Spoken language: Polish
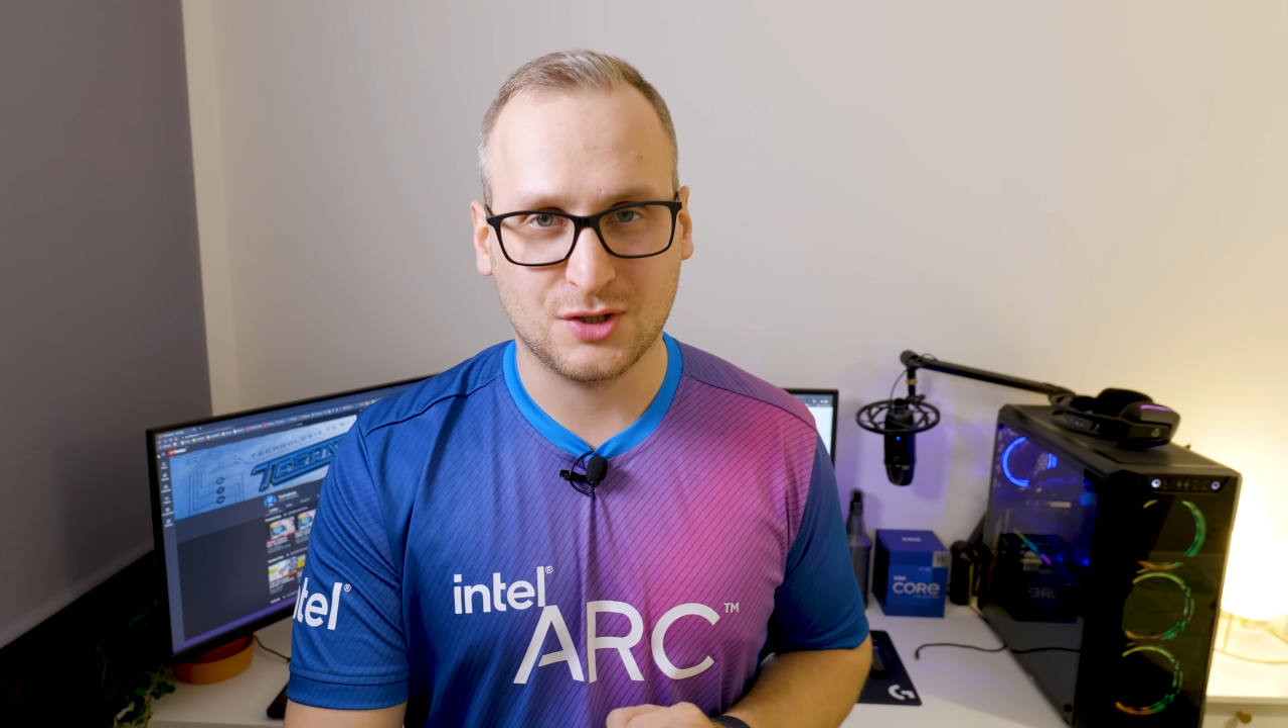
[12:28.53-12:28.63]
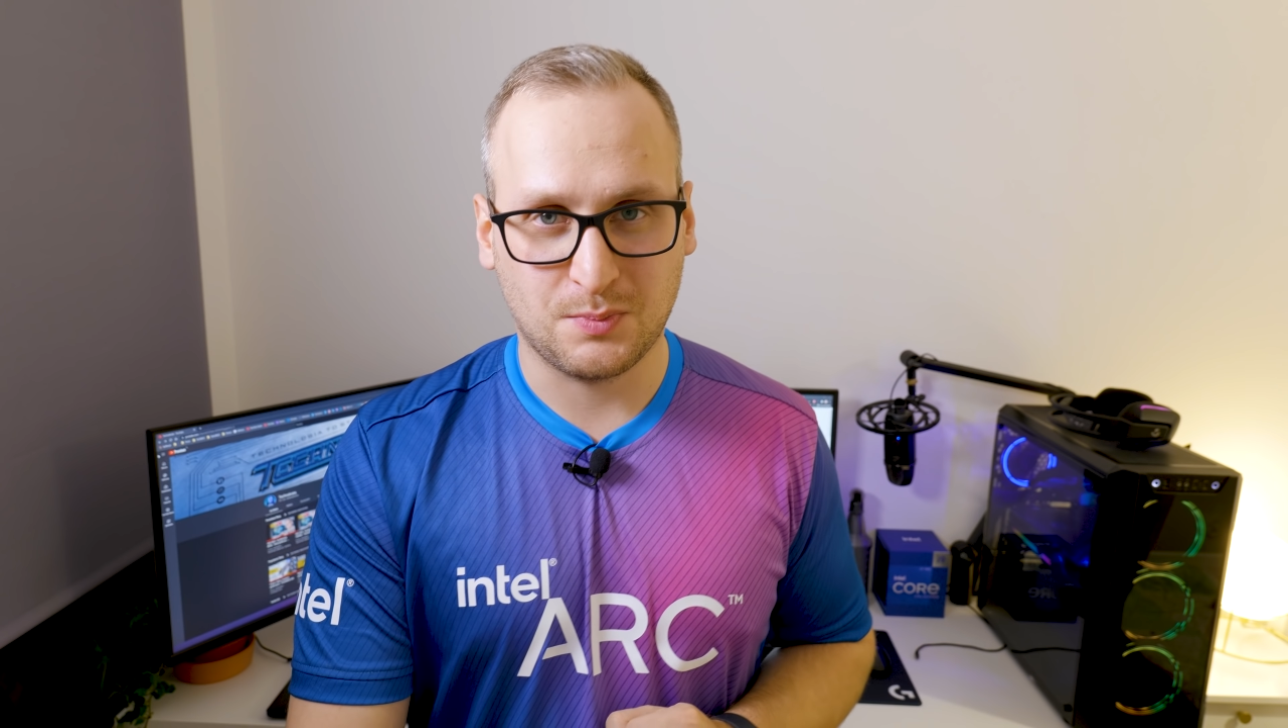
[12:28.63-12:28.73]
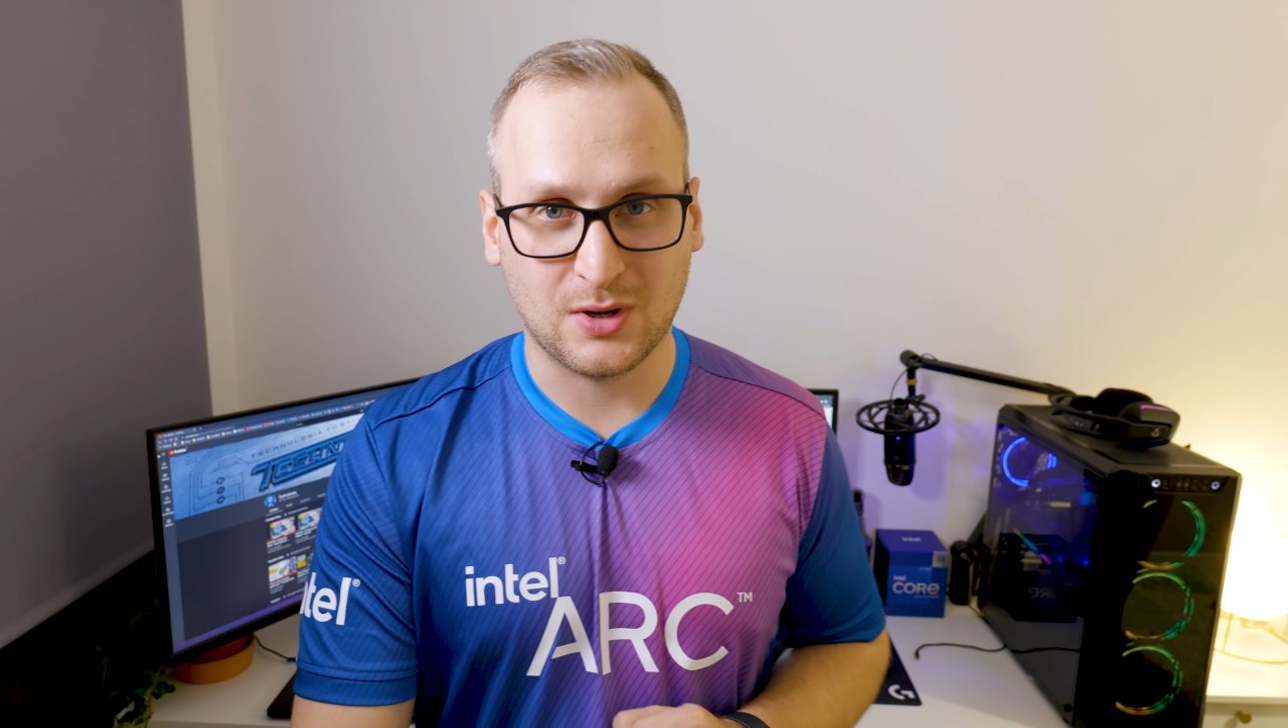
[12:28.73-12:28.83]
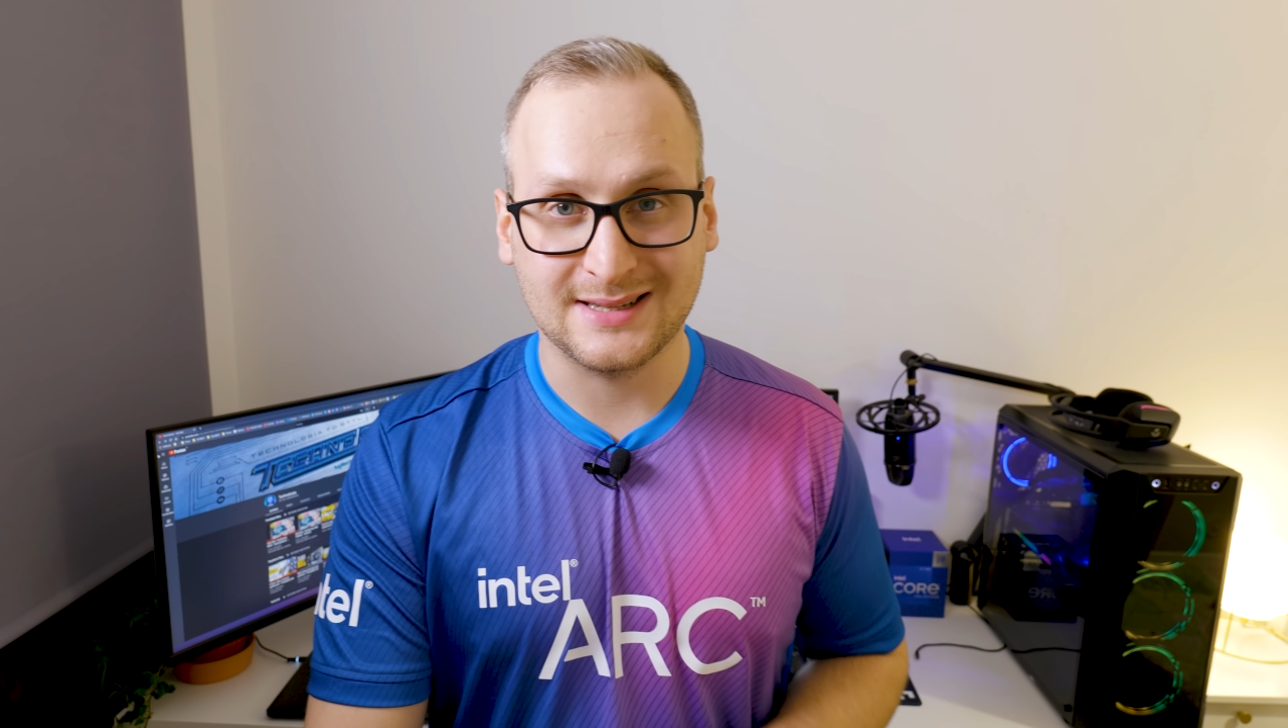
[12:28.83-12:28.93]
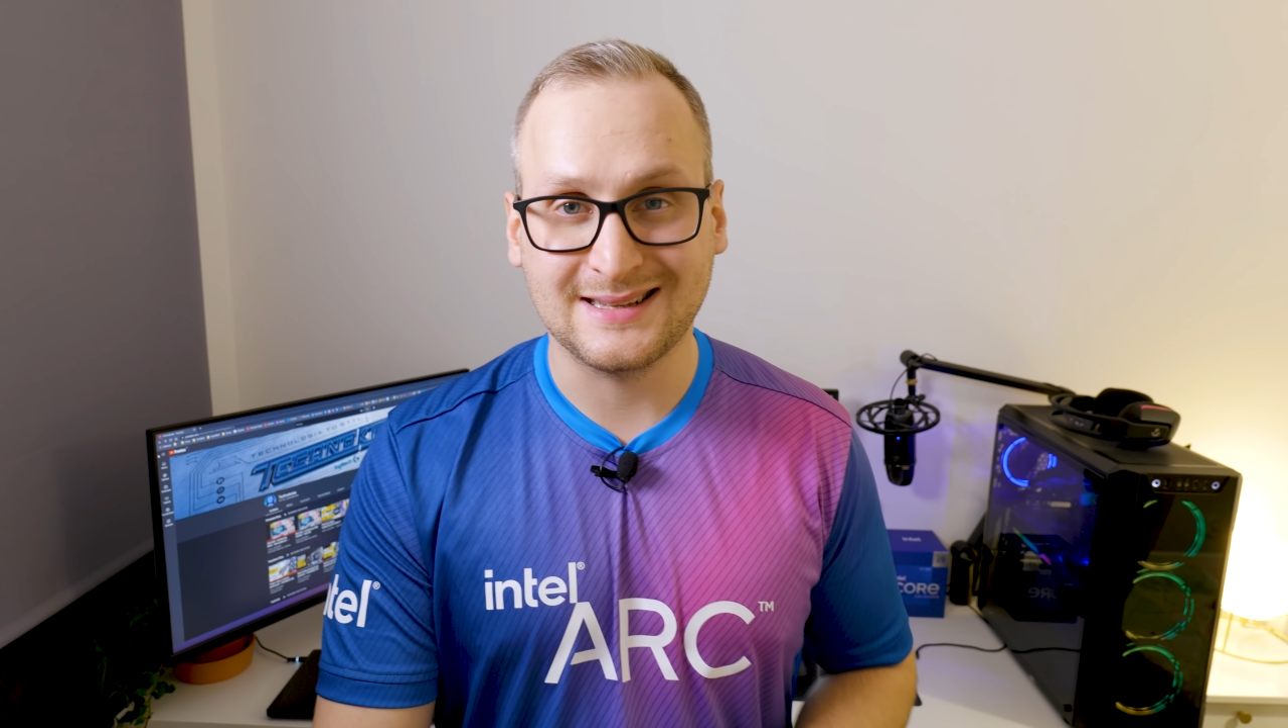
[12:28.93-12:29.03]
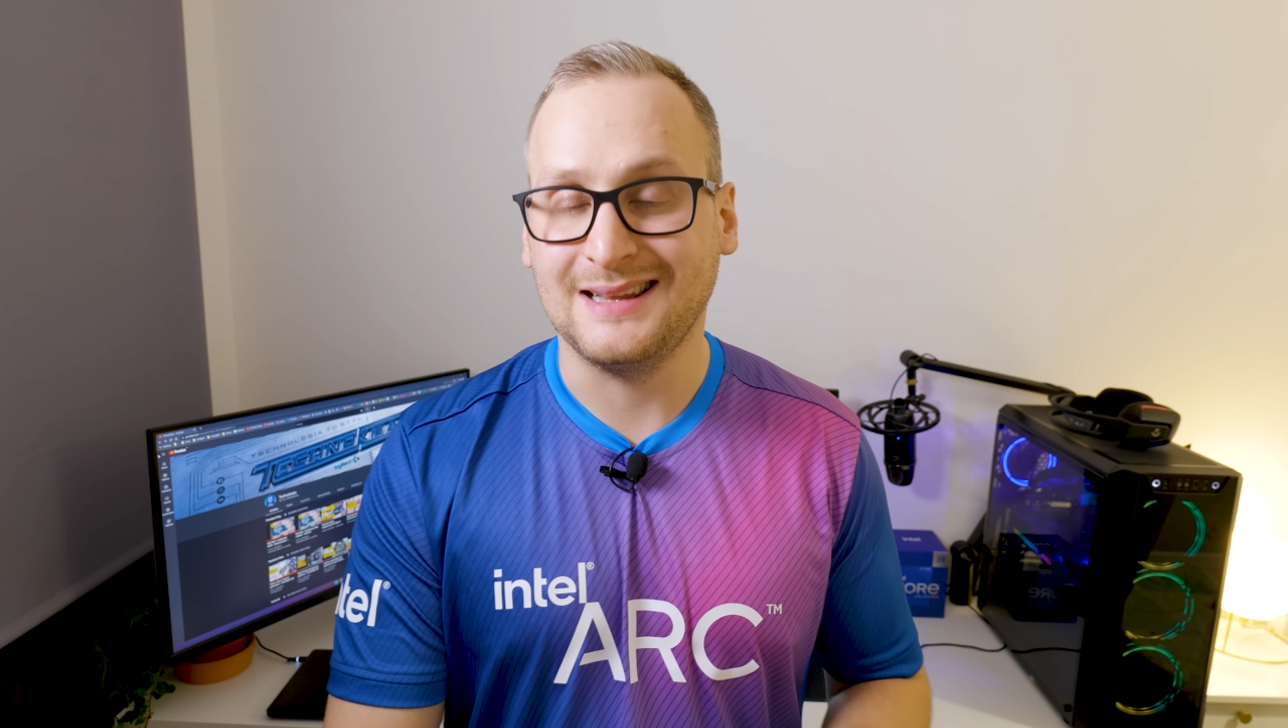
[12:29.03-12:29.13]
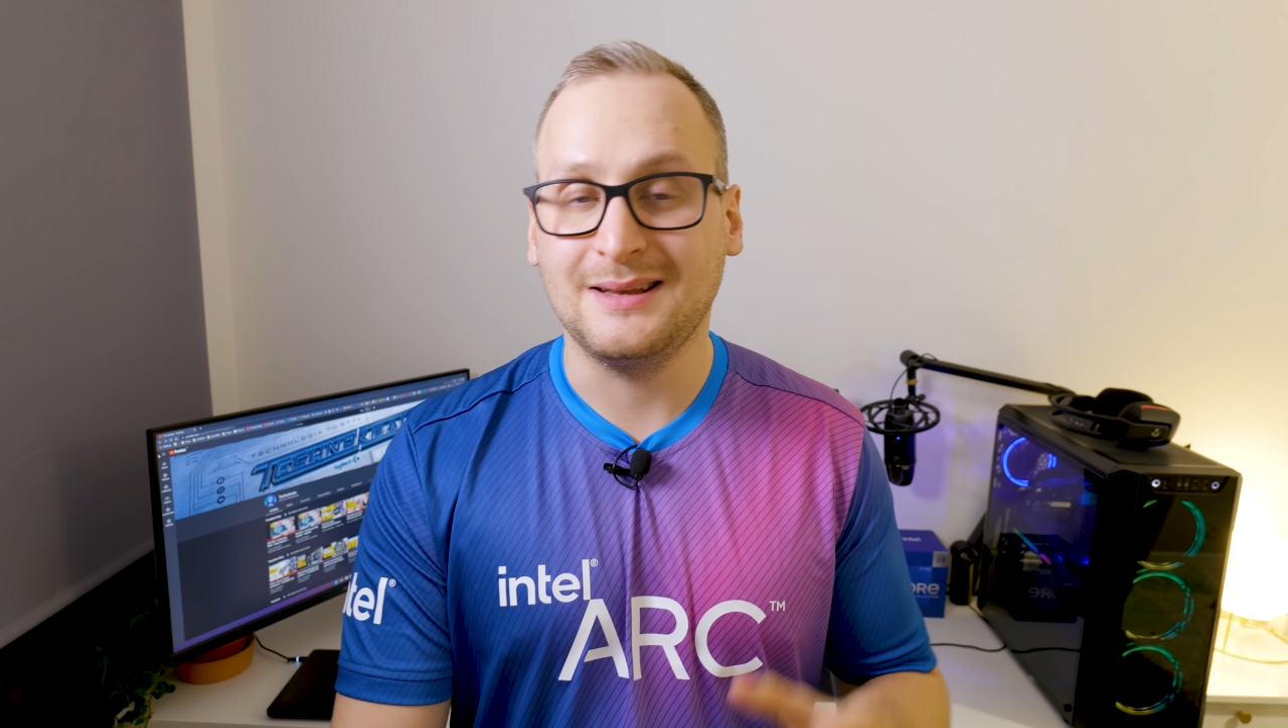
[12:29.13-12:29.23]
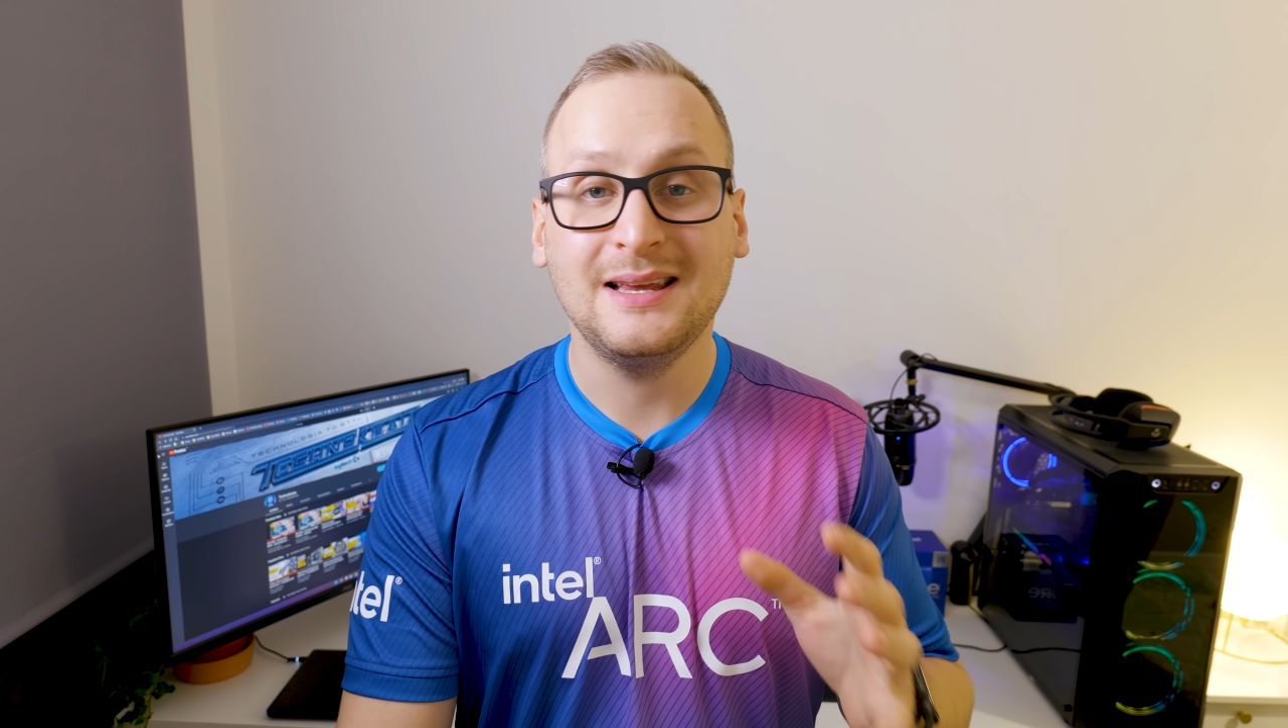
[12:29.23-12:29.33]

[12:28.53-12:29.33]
coś pokazali.